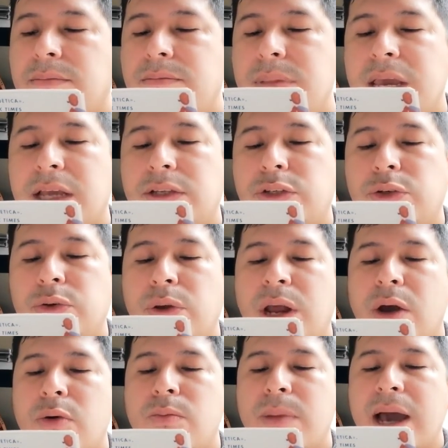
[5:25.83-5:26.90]
mi
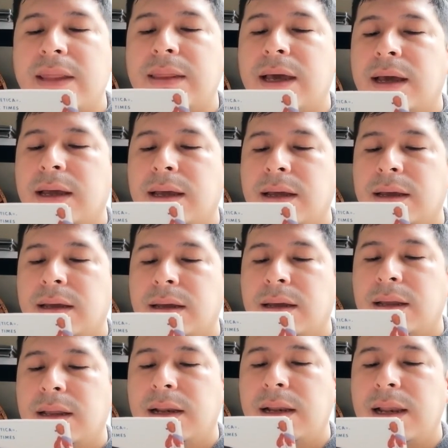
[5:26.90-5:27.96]
hechura humana,
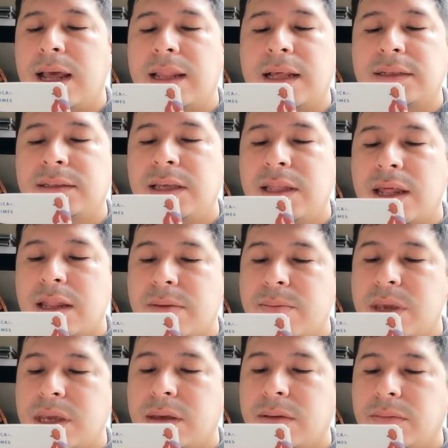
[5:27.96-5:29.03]
la nacida de
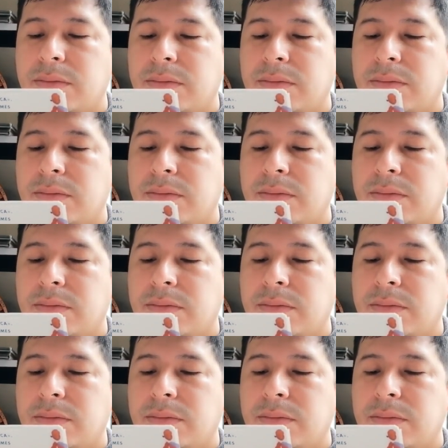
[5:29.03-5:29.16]
mí.